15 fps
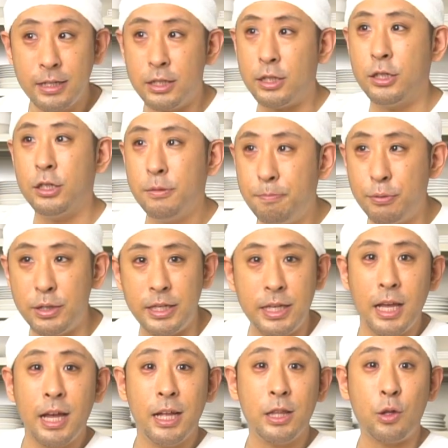つるぷり
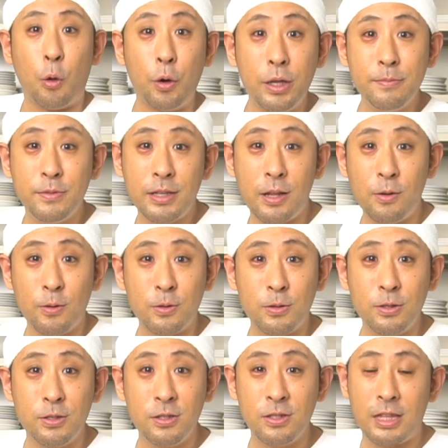鶏胸の
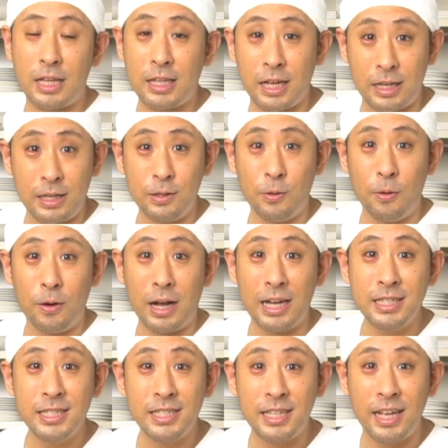くずたたきの
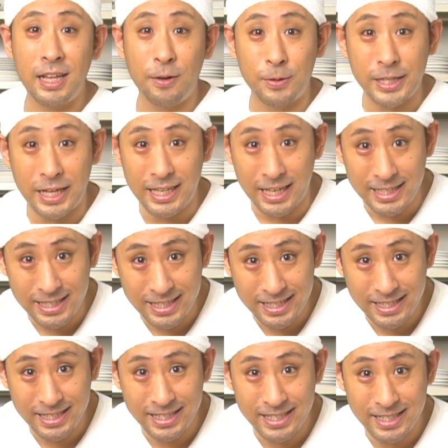完成でございま
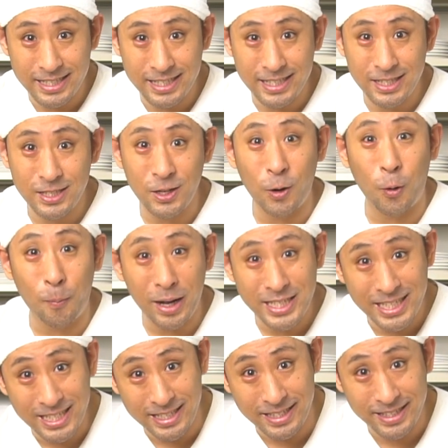すお
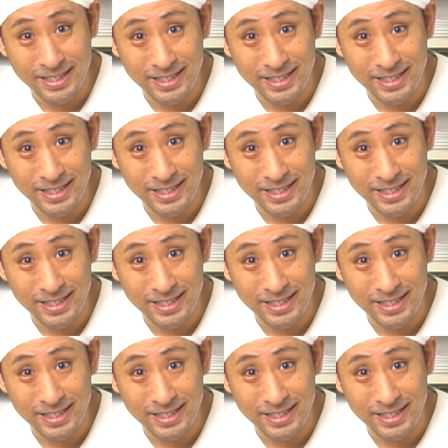待ち